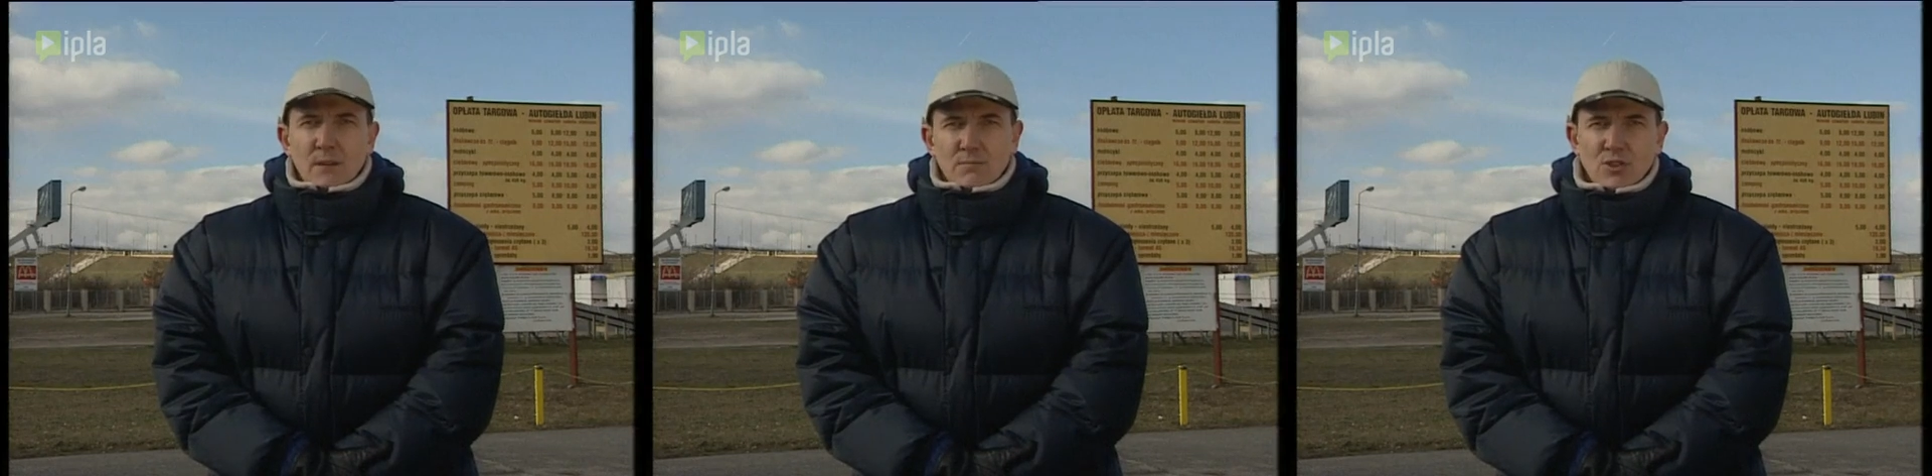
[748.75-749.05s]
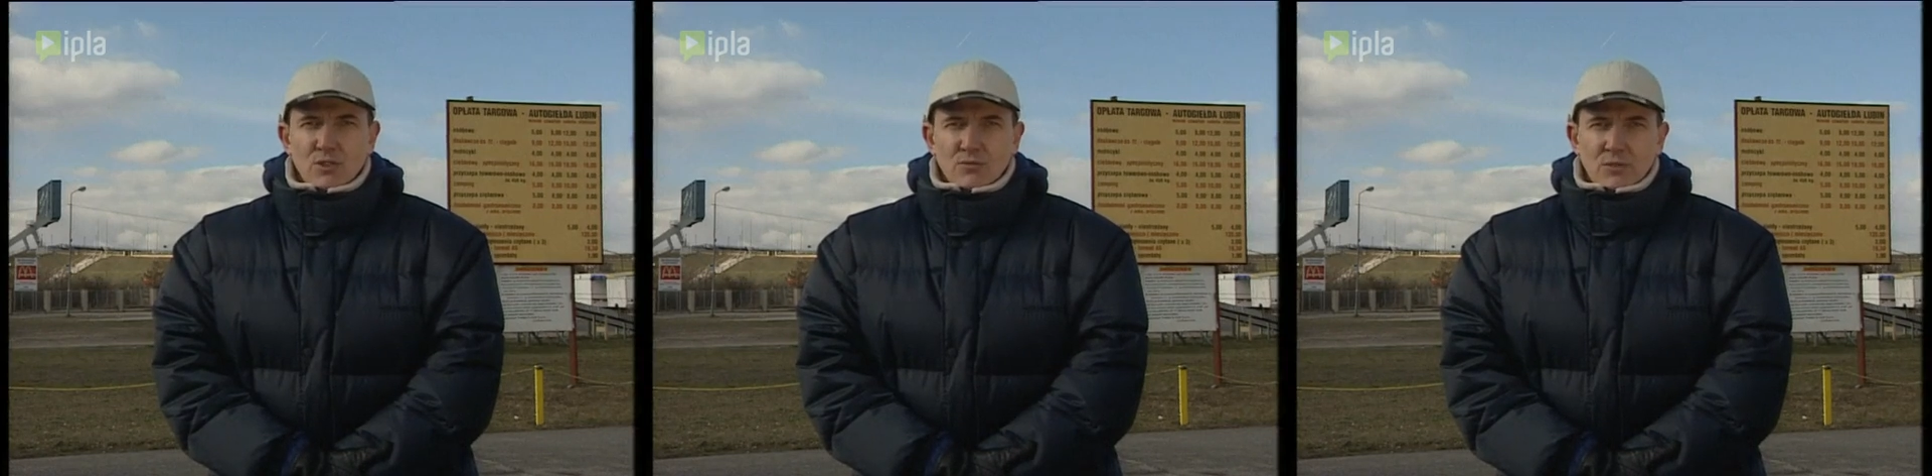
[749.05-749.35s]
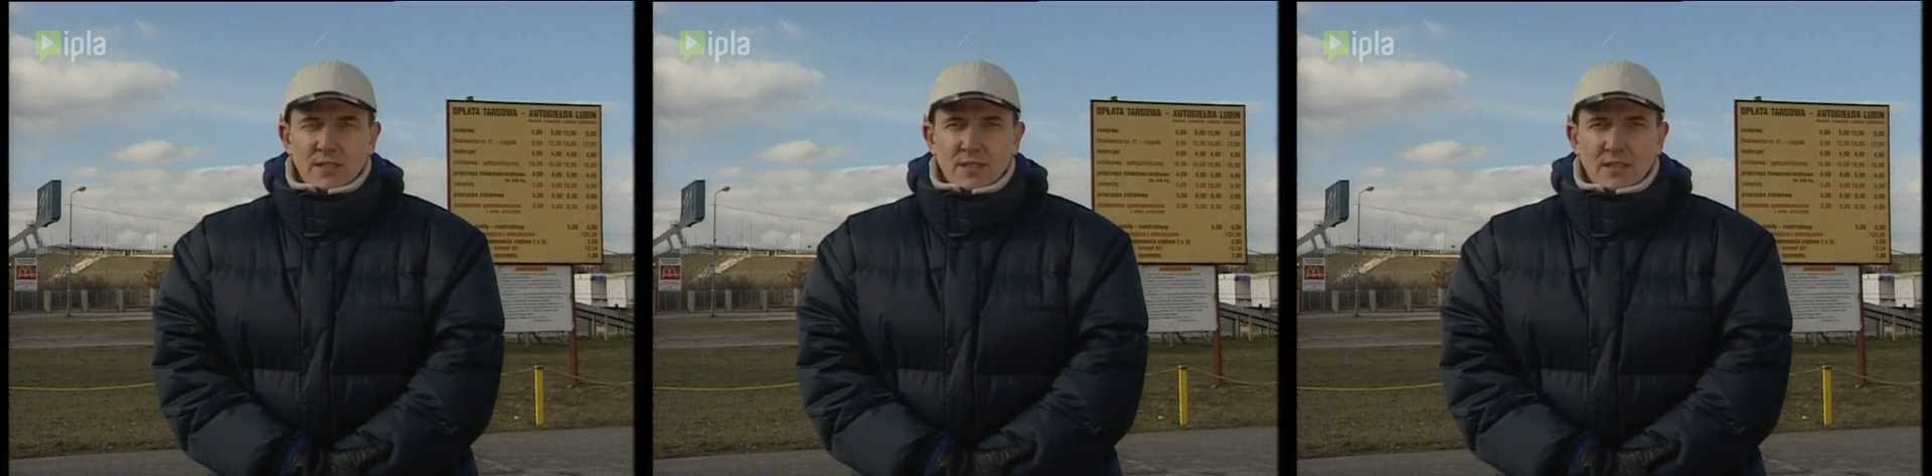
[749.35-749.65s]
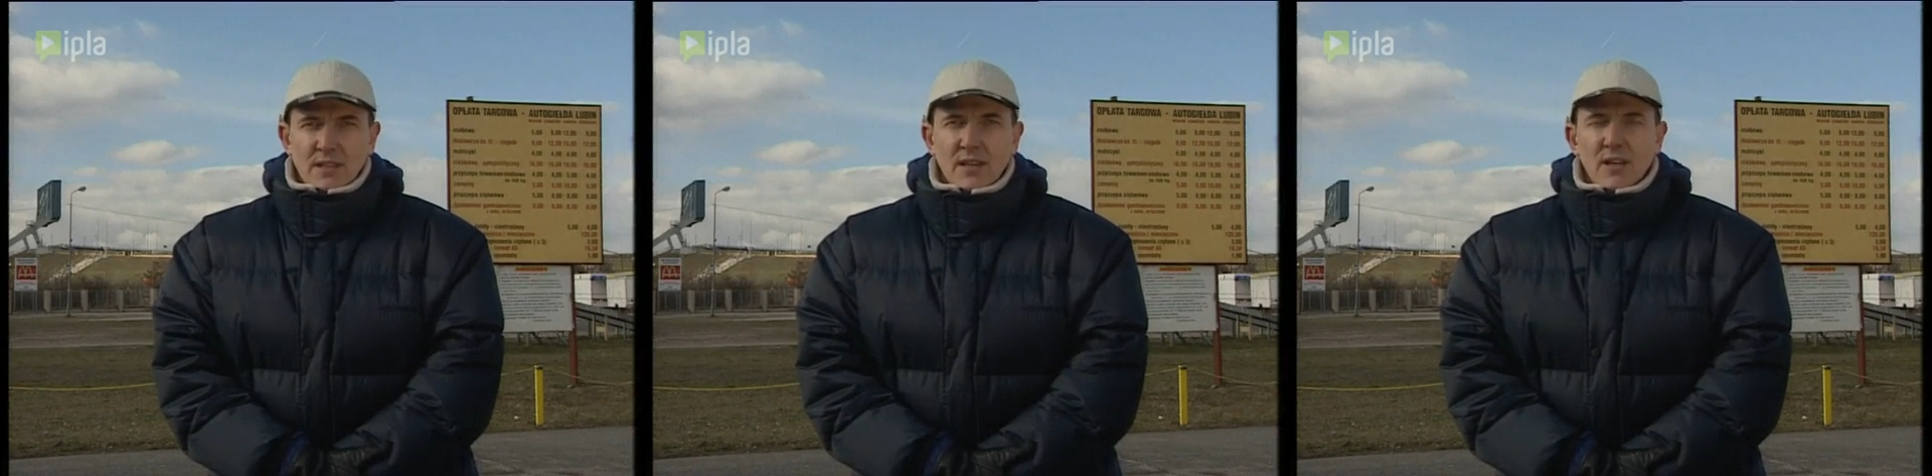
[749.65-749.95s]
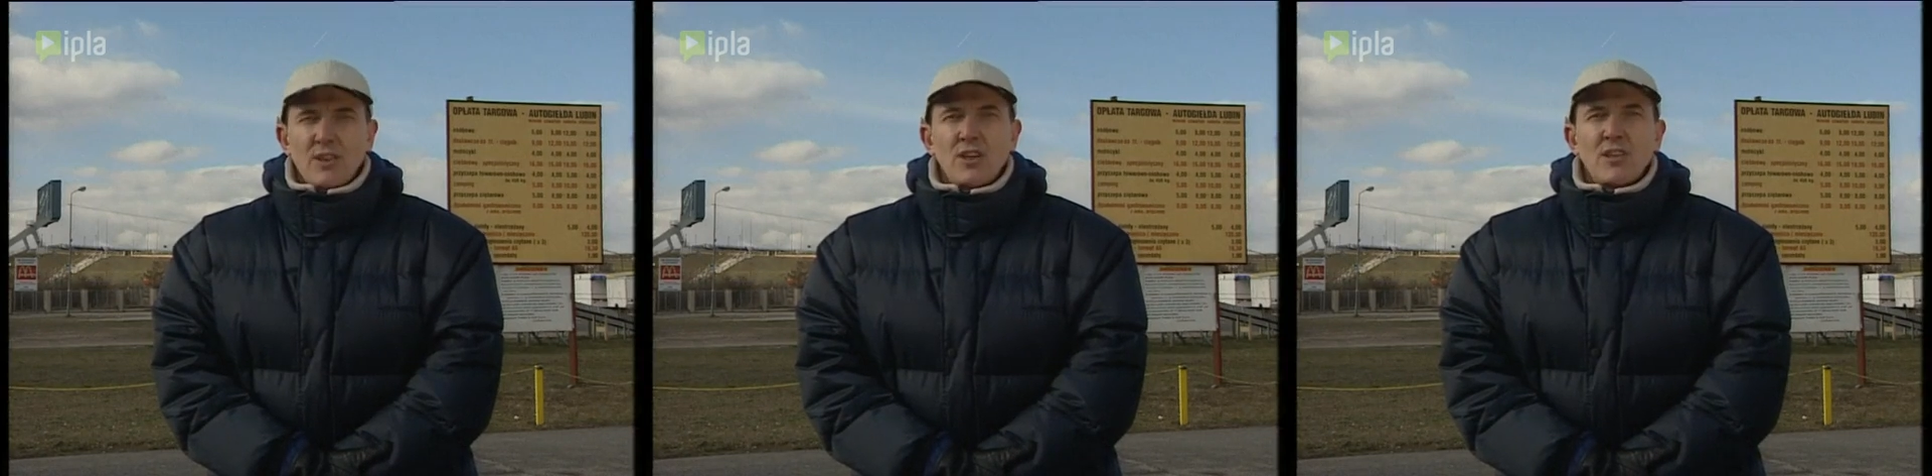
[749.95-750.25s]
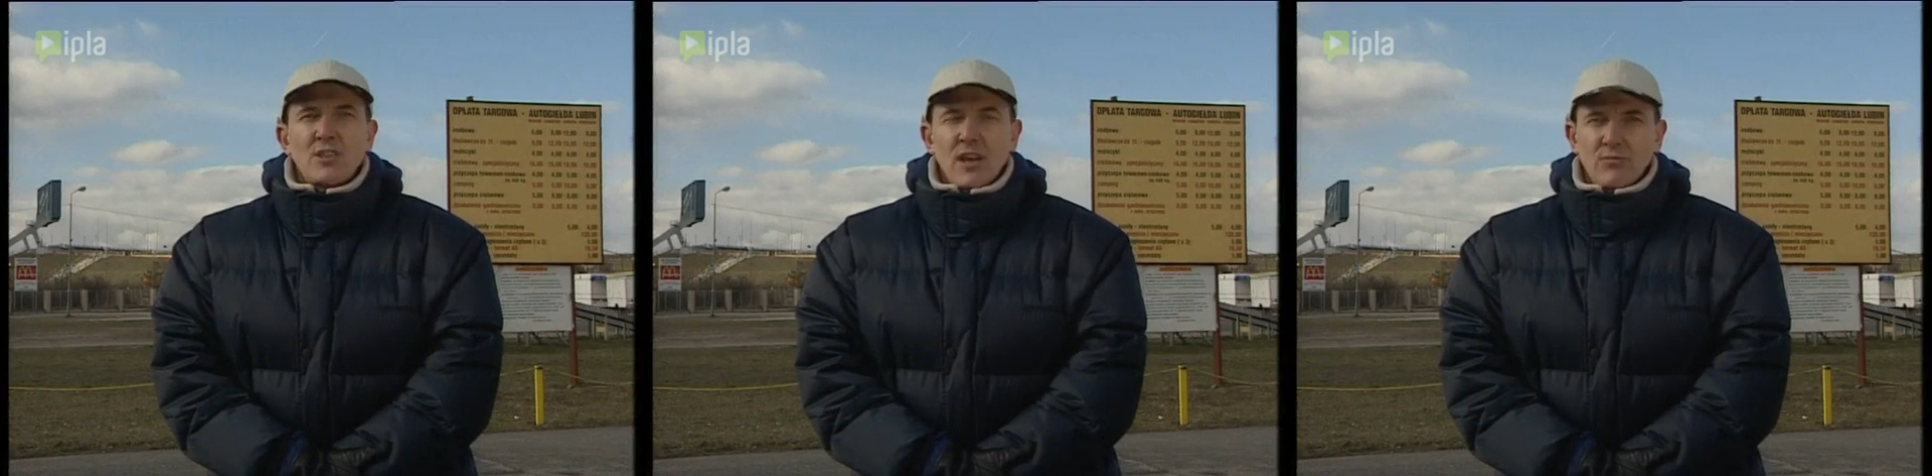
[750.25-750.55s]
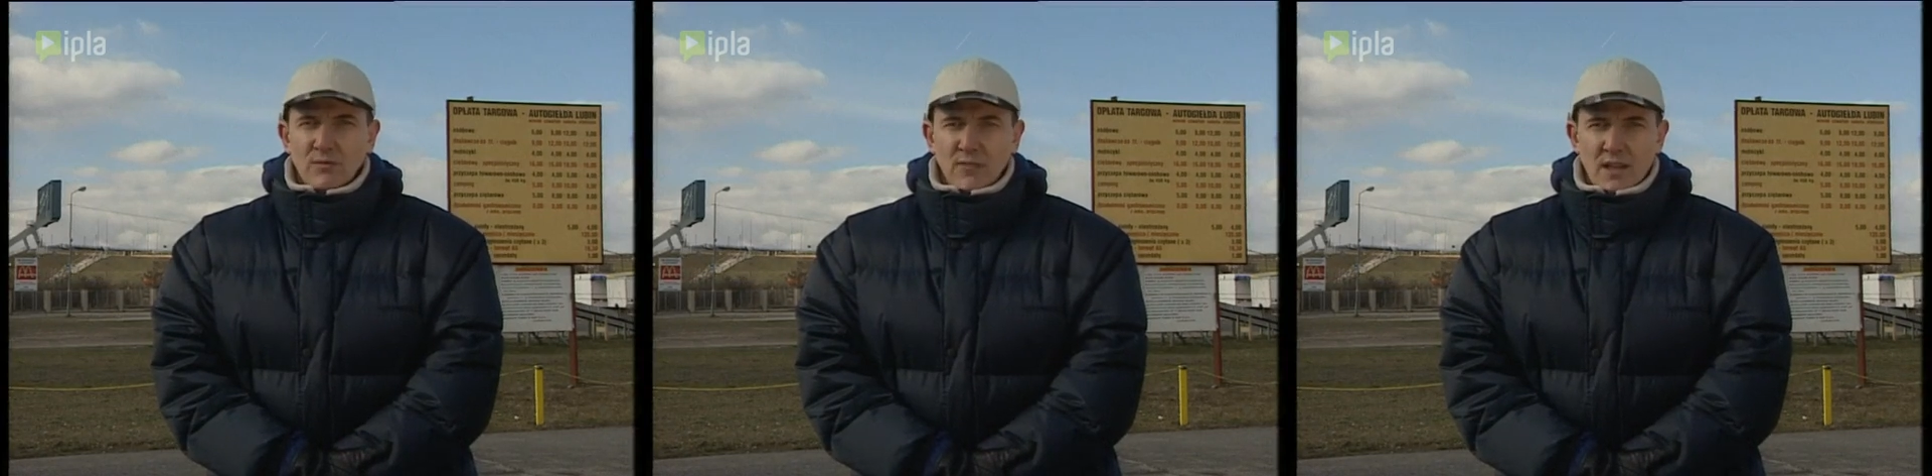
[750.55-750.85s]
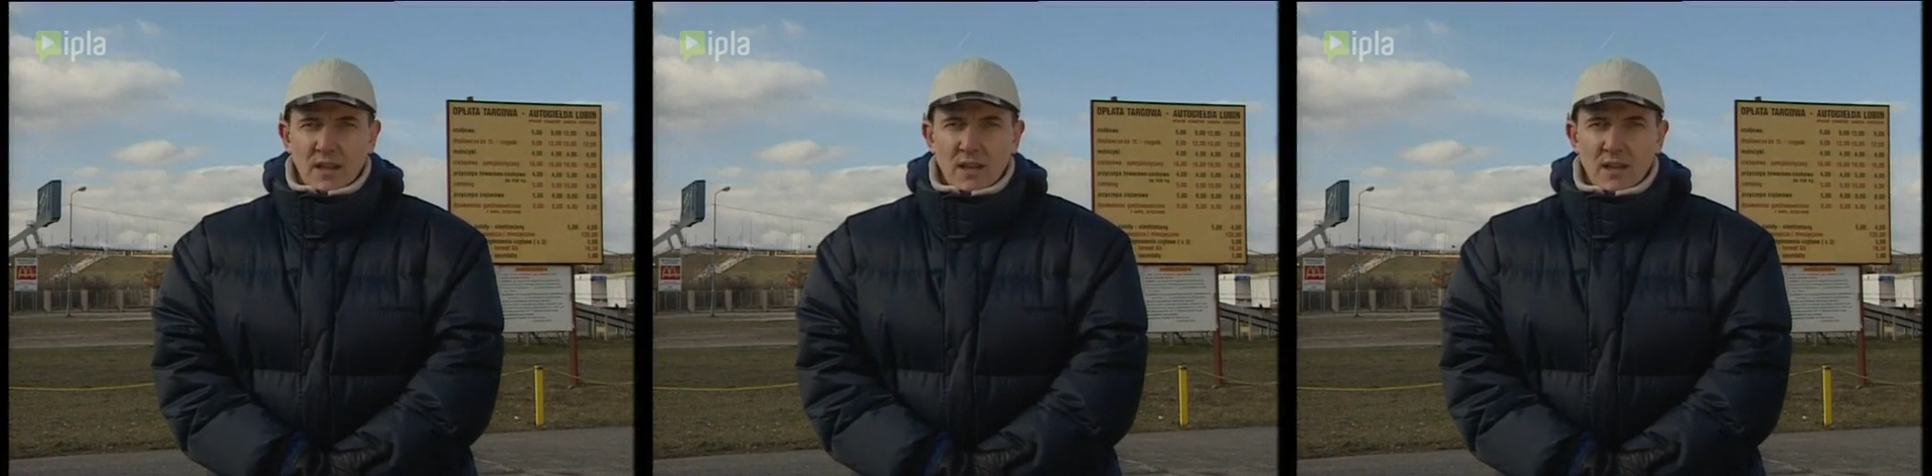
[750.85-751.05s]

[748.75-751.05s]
przy ulicy Księcia Ludwika